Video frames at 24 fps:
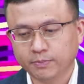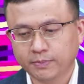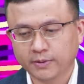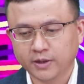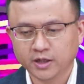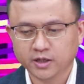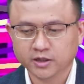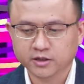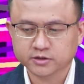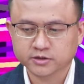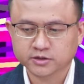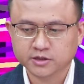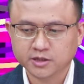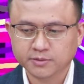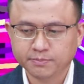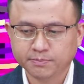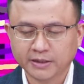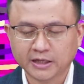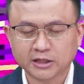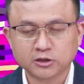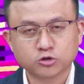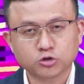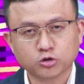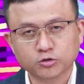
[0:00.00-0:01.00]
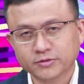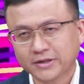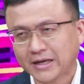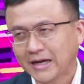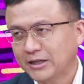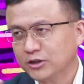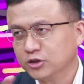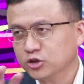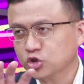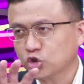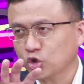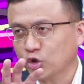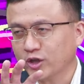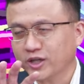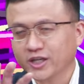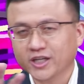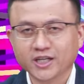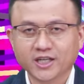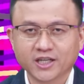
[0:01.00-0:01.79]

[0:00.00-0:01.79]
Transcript: 呃，这盘中大概是走一个